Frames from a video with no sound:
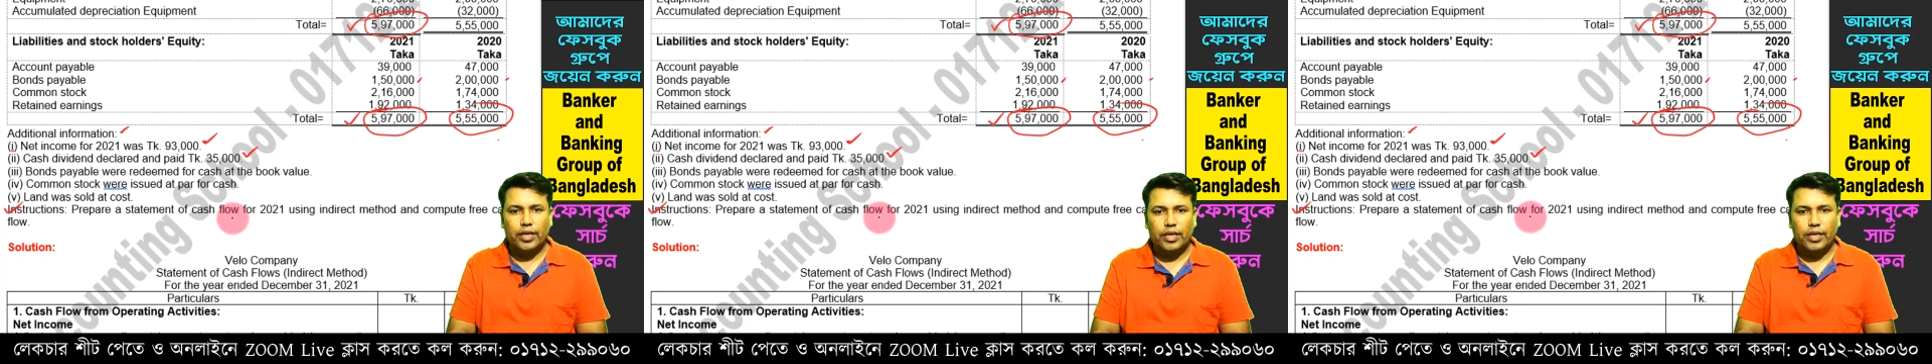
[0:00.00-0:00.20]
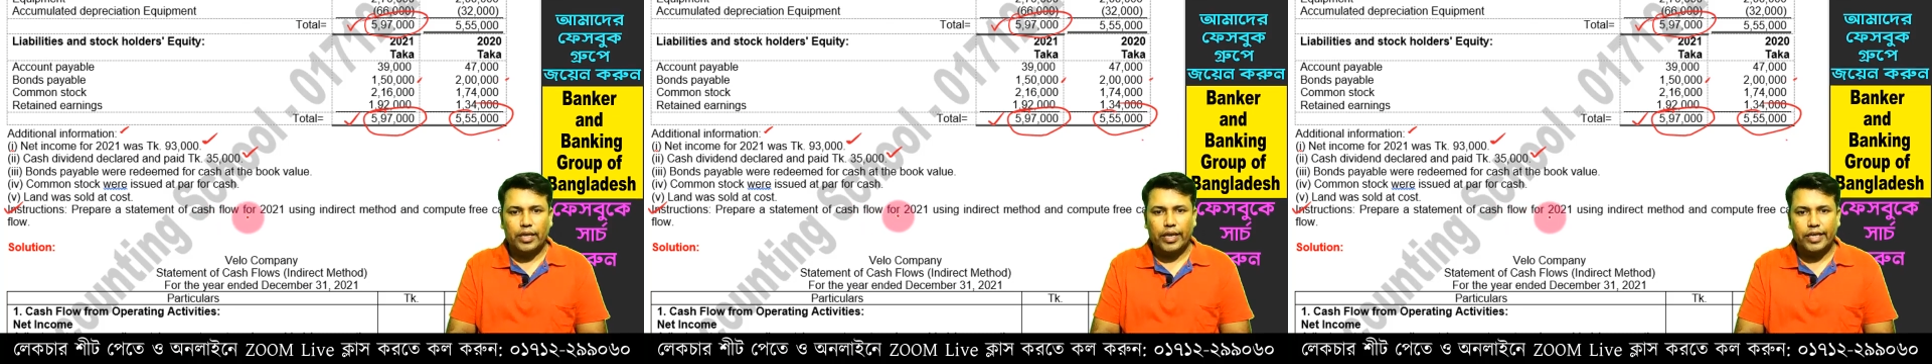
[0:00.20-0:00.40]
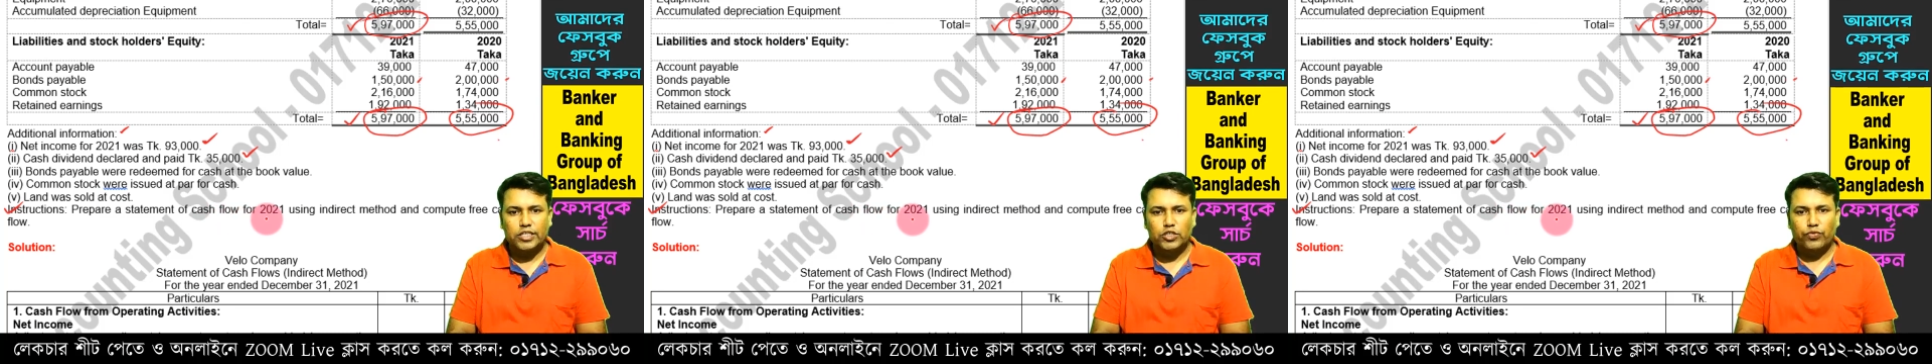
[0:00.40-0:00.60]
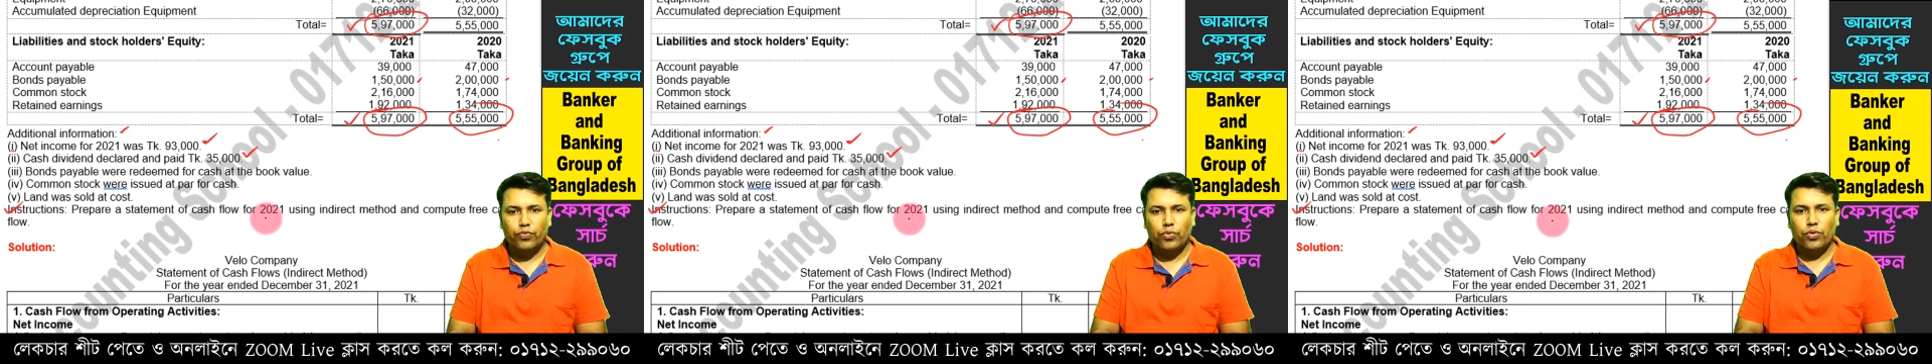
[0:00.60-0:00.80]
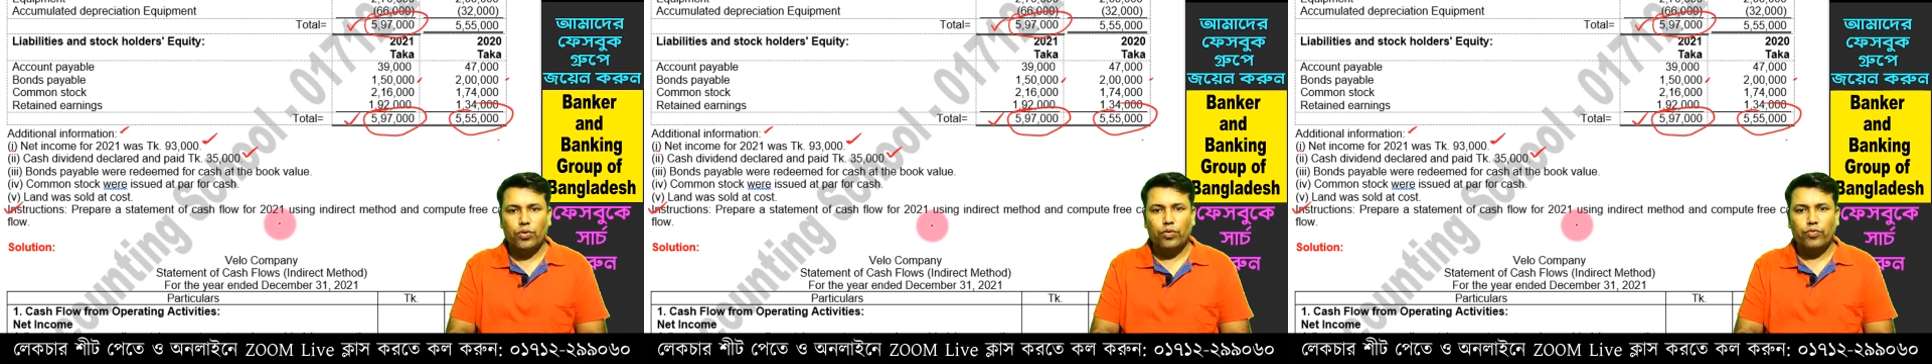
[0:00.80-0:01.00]
ক্যাশ
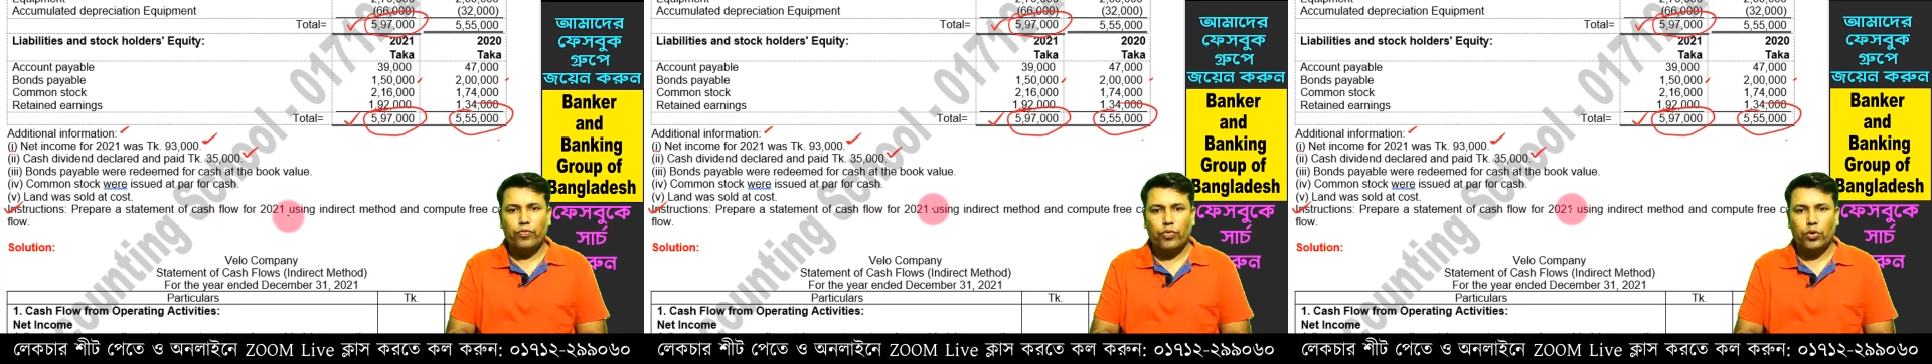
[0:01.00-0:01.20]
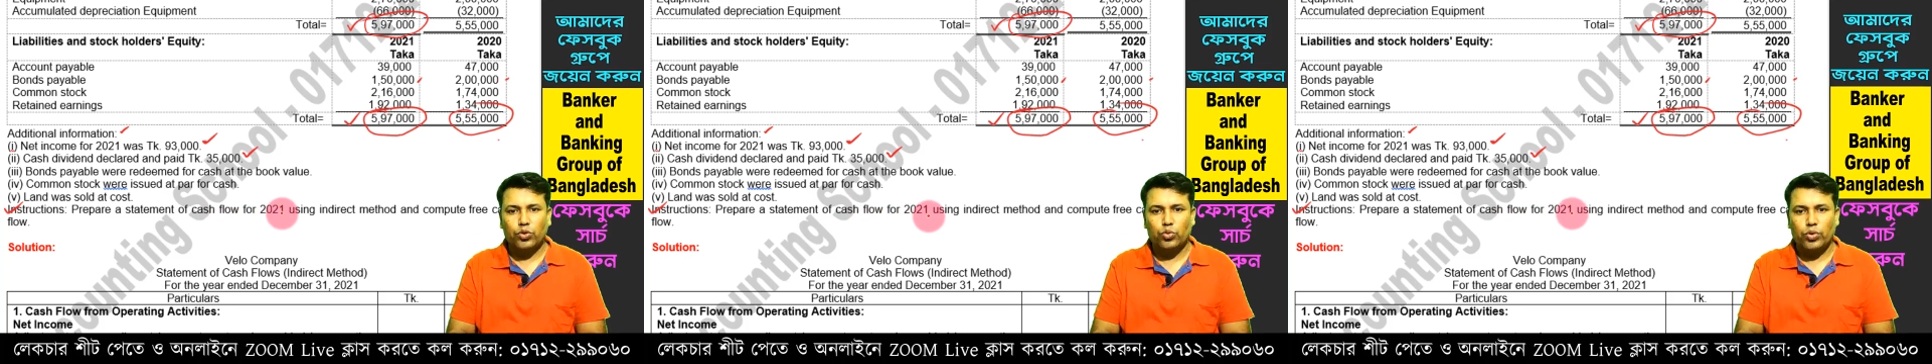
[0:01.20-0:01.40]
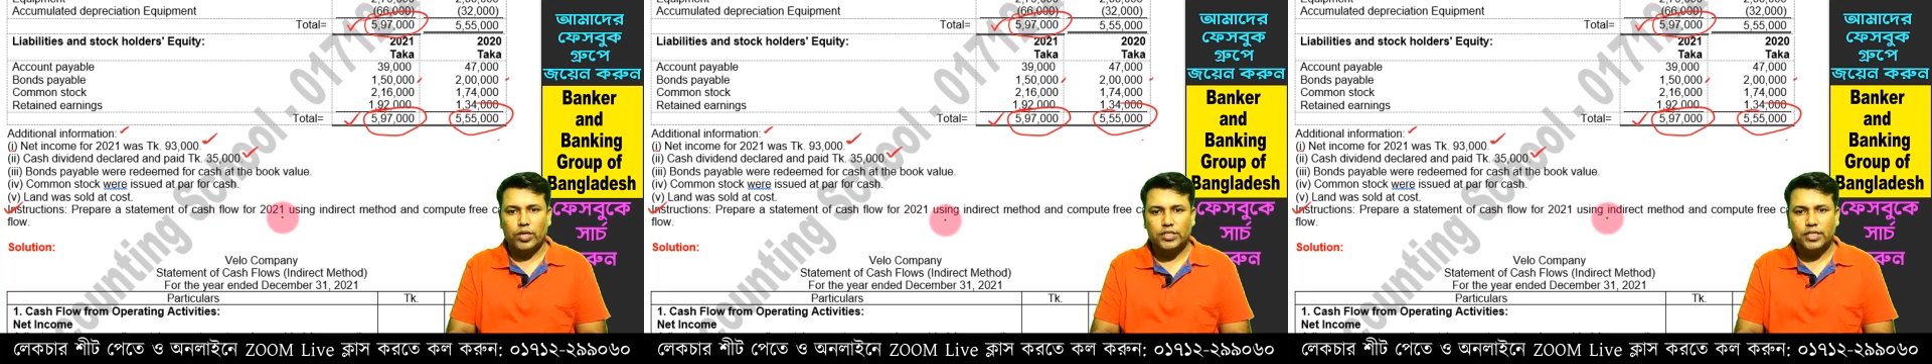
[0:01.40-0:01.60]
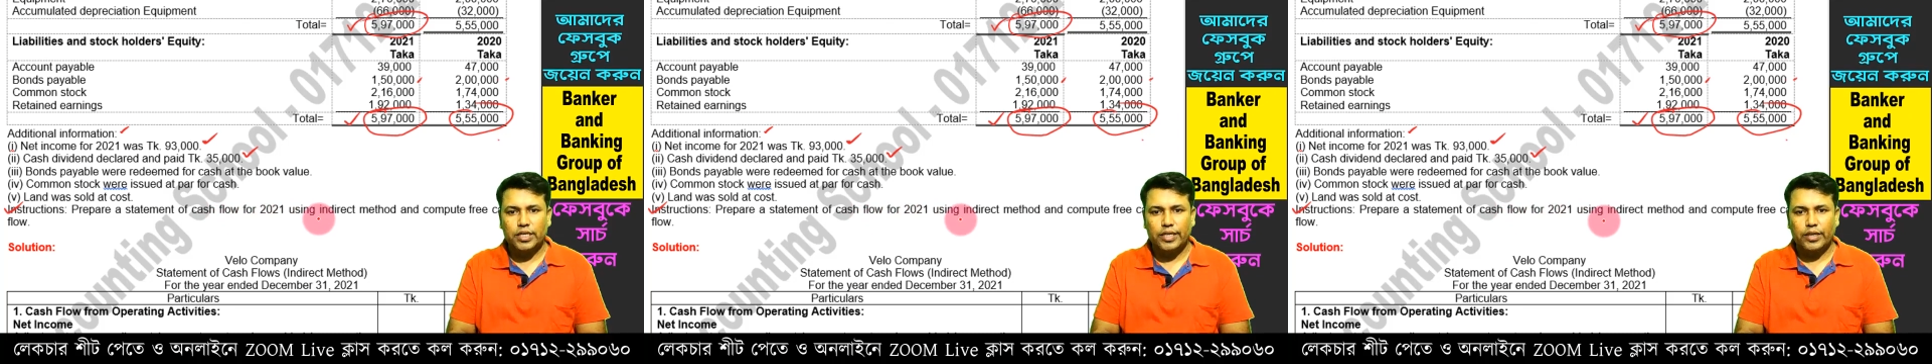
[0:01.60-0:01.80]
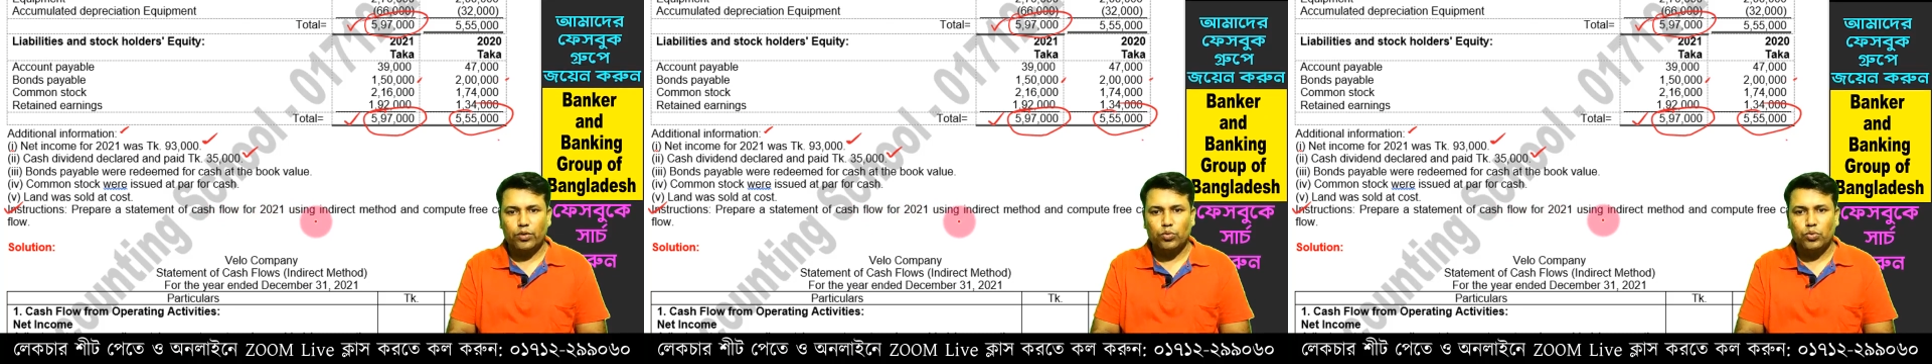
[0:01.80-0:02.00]
ফ্লো ফর দু হাজার
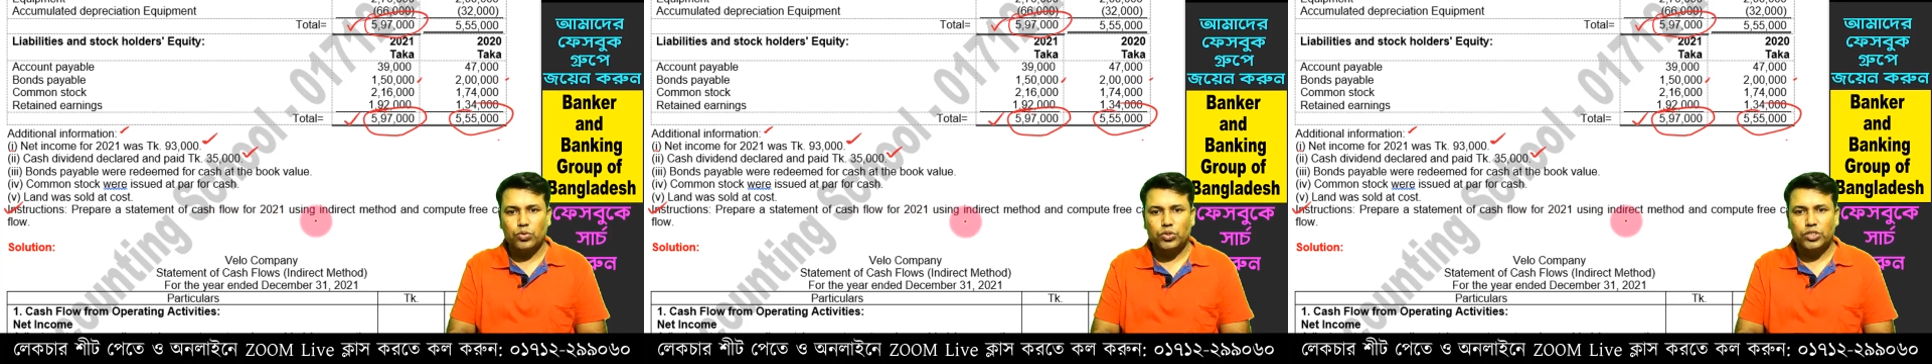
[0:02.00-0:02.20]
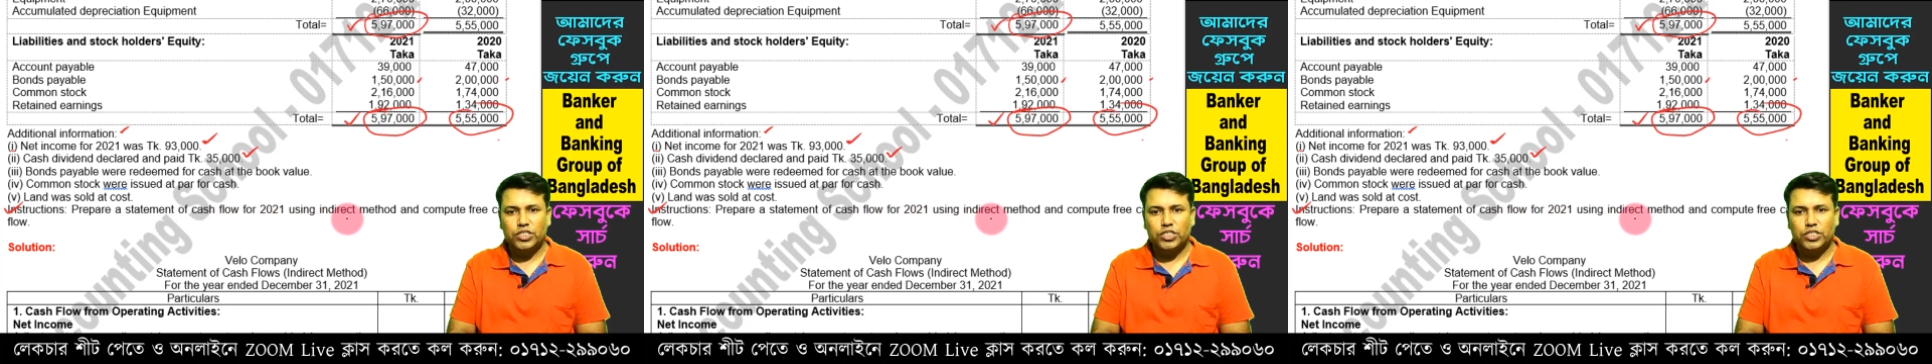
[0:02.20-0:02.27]
একুশ